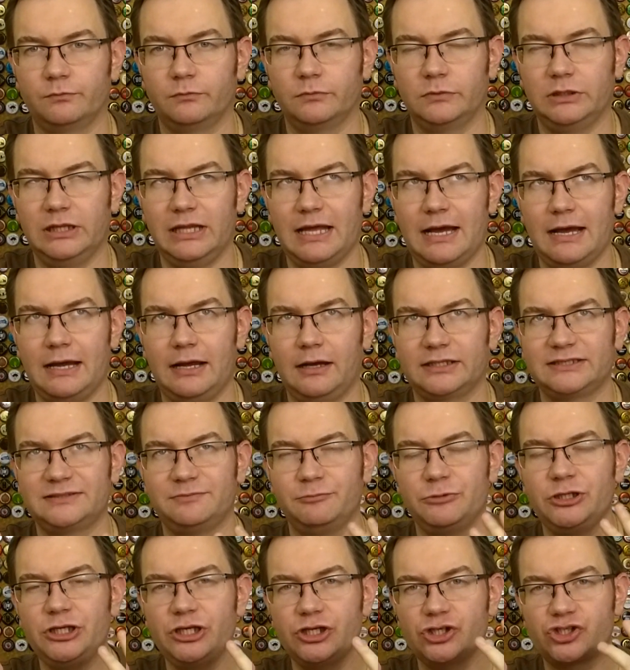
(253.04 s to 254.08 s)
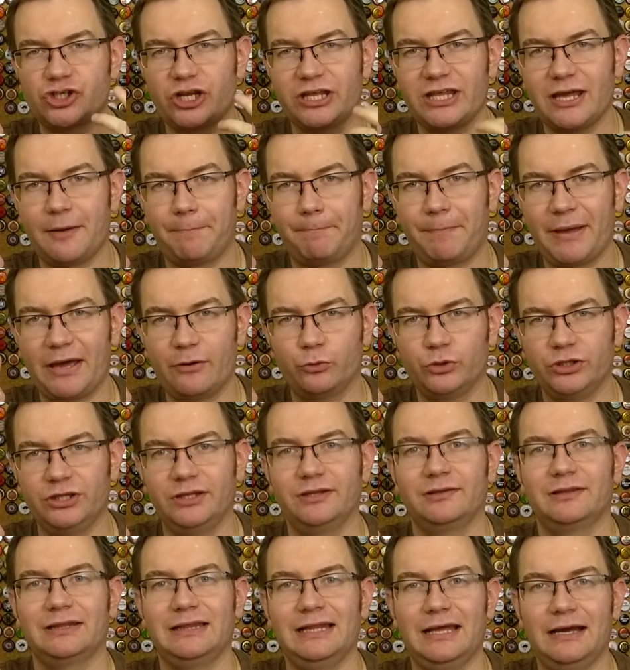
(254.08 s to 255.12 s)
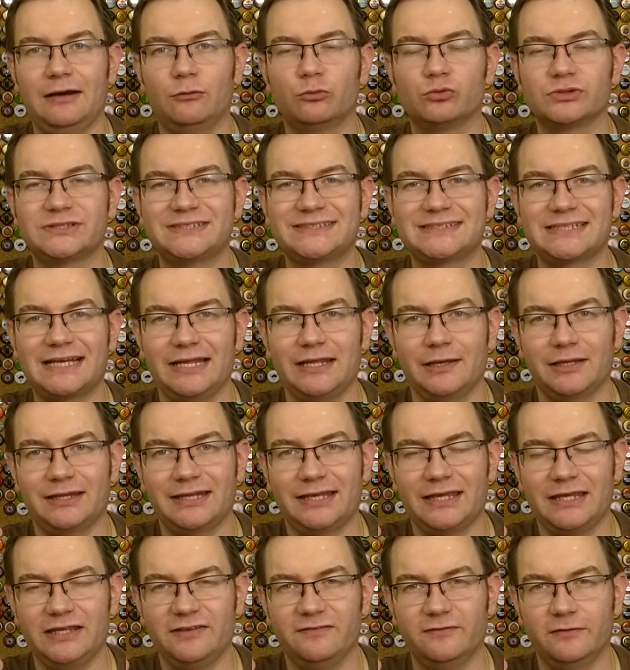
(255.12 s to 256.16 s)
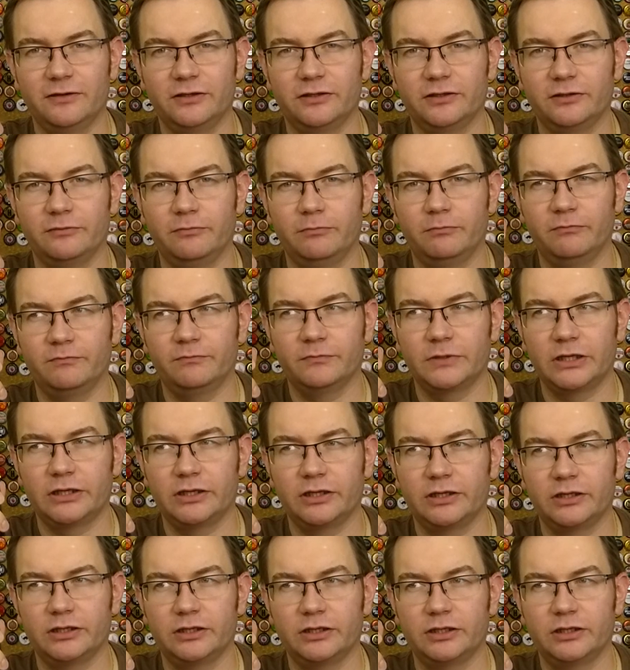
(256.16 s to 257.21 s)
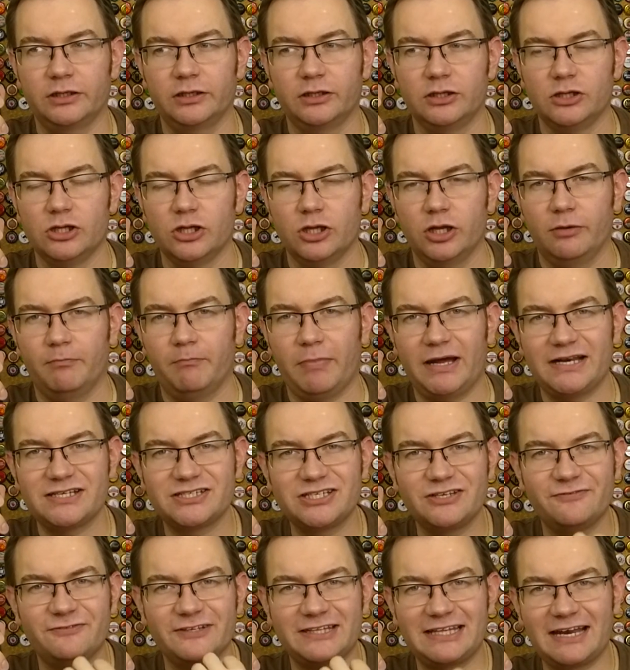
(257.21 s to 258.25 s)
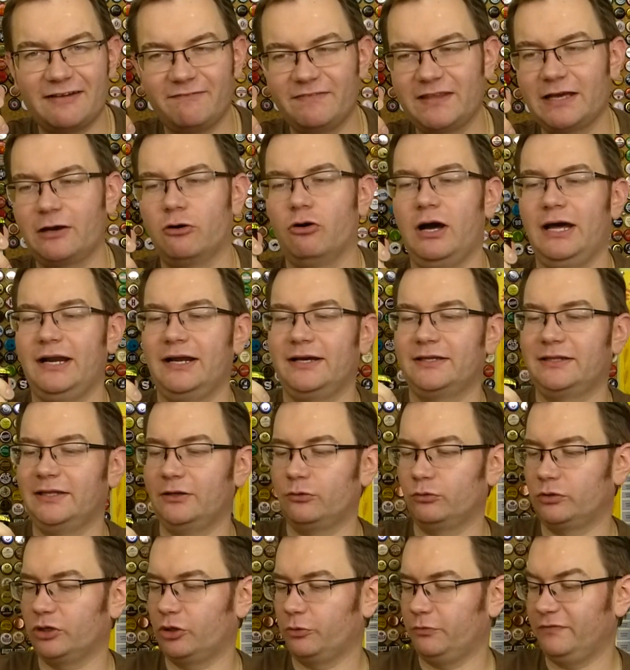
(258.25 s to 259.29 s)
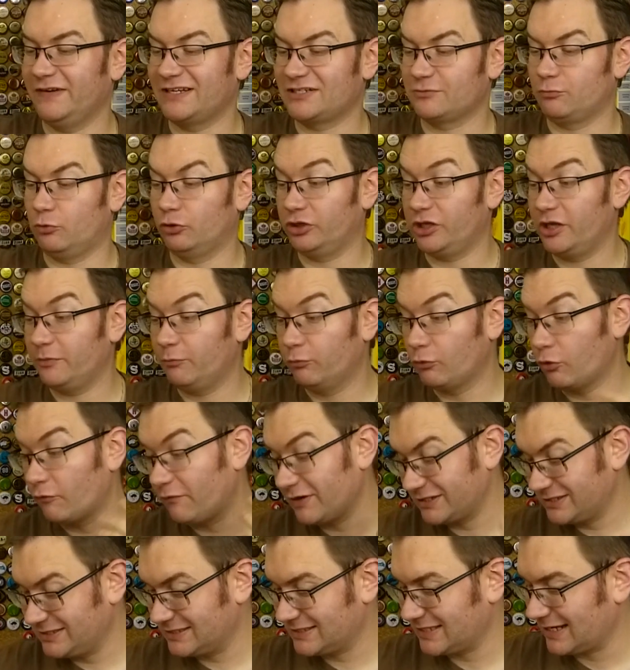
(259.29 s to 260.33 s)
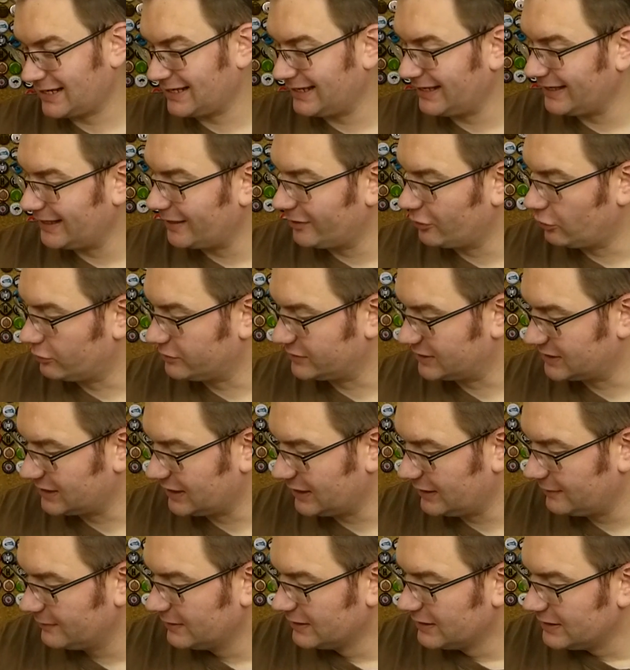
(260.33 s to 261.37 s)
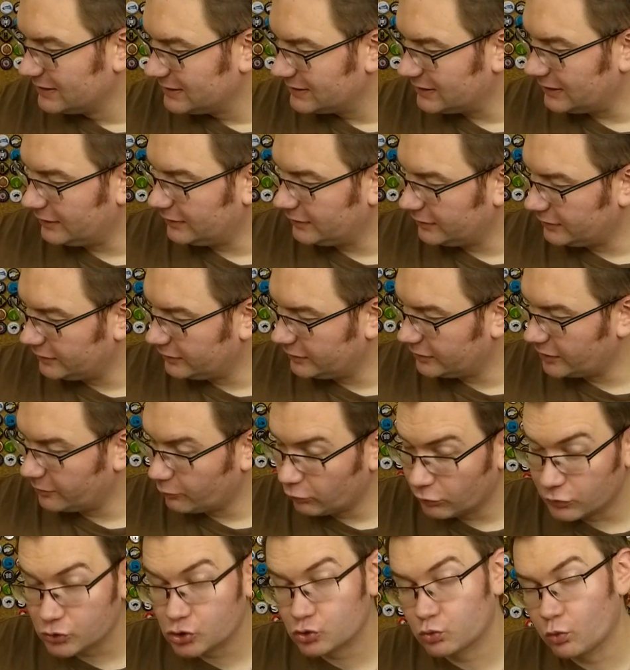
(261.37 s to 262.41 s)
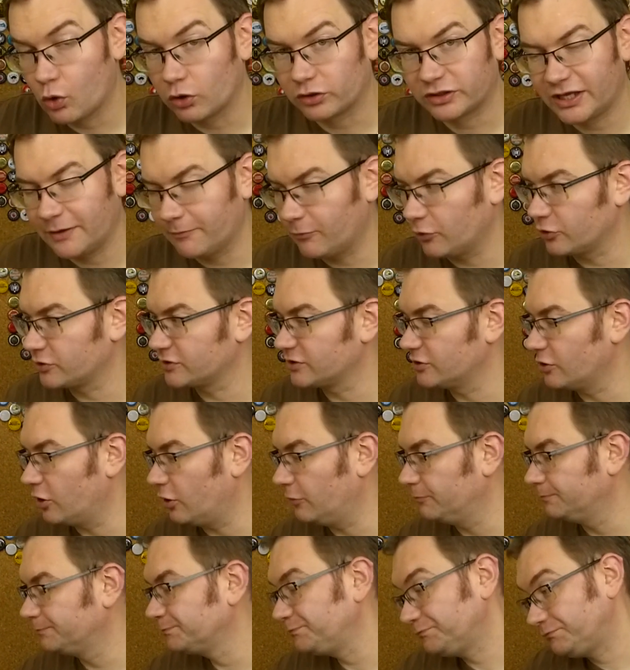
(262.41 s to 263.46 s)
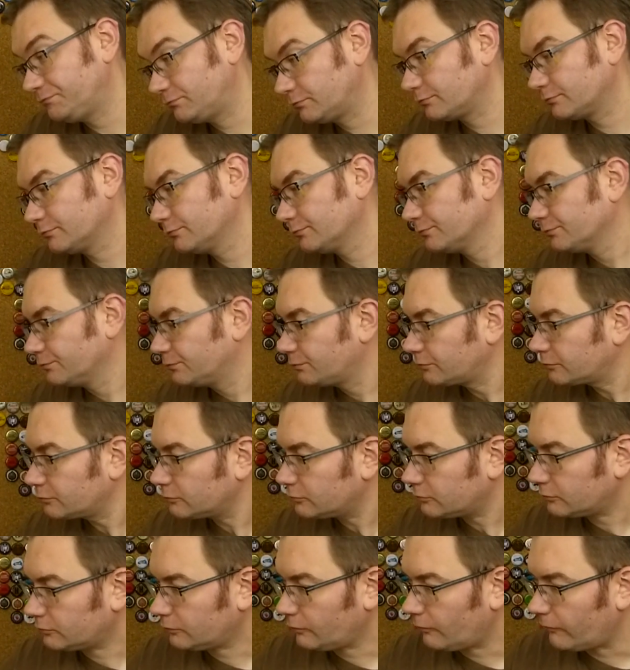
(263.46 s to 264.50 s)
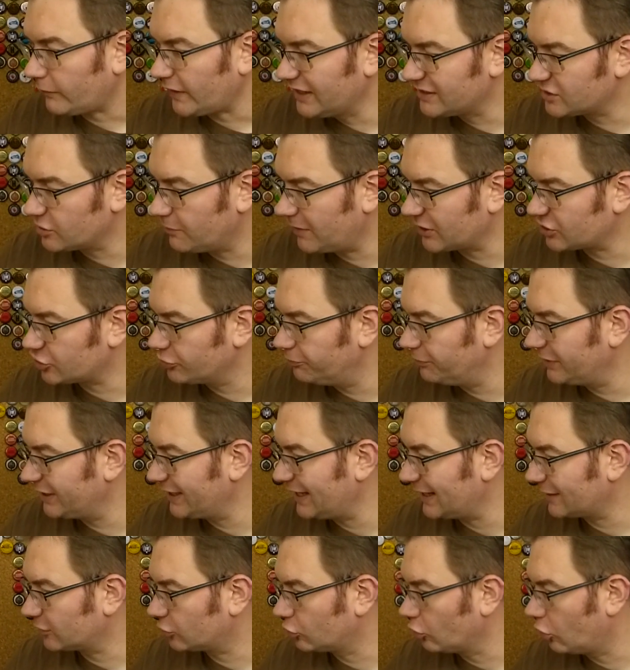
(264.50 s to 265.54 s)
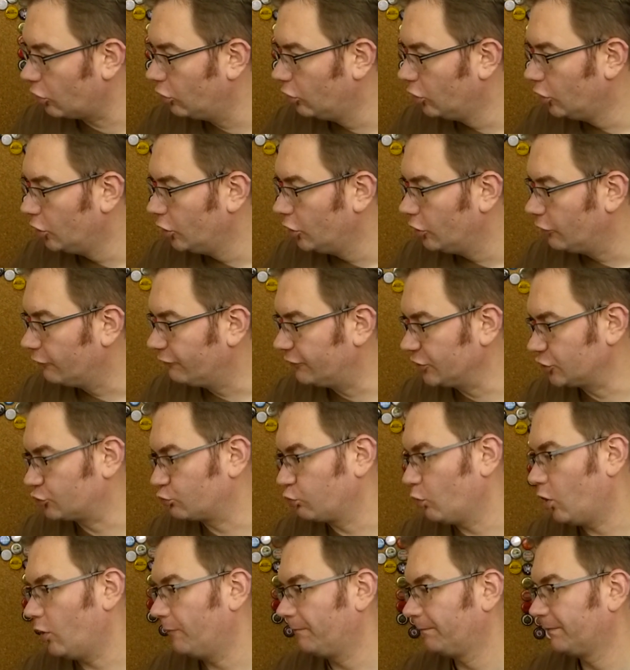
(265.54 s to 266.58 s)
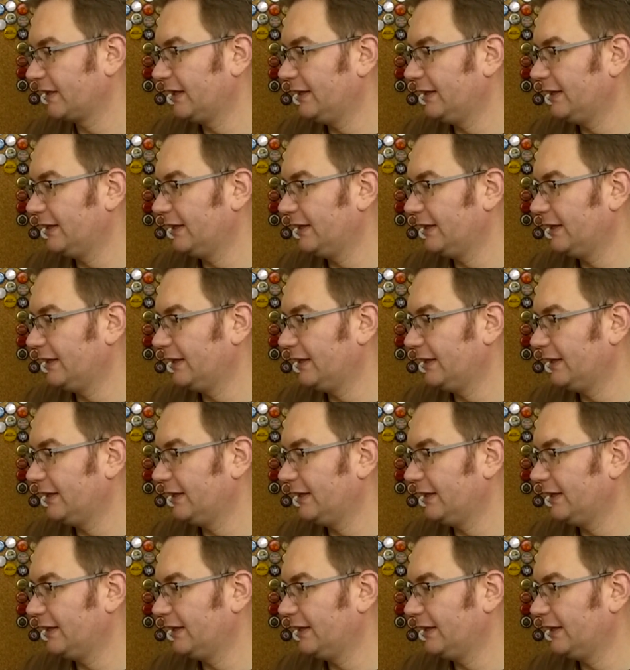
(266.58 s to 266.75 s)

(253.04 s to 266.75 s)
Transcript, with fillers: dla zmniejszenia pełni, dla uzyskania takiej e, e, bardziej wytrawnego charakteru tego gwiazd, bo nie było właśnie zaklejające, e, nie było słodkie mocno. Zobaczymy jak to wyszło.